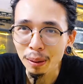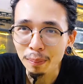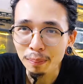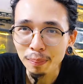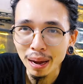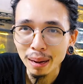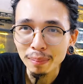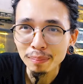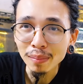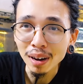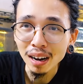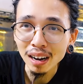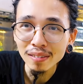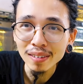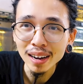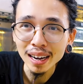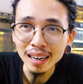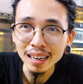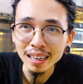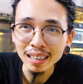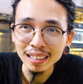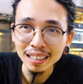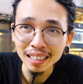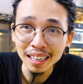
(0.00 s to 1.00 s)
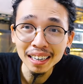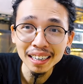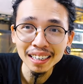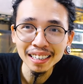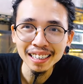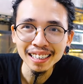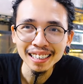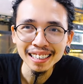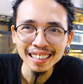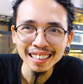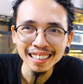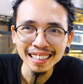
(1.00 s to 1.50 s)
một em pet mới về
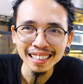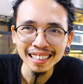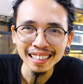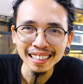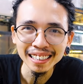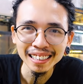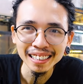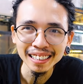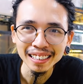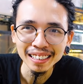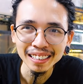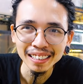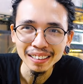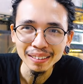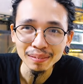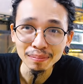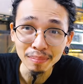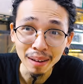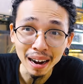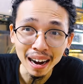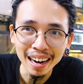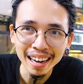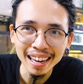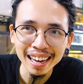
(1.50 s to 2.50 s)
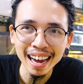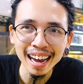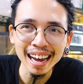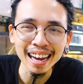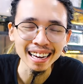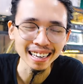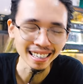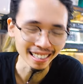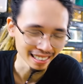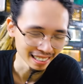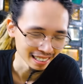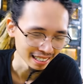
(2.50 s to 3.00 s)
chơi. Mới
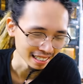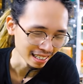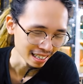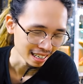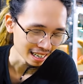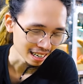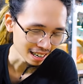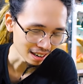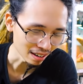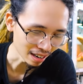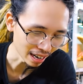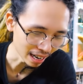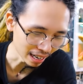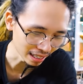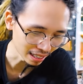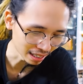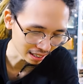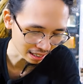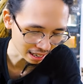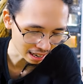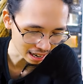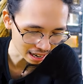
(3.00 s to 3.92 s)
nha. Con này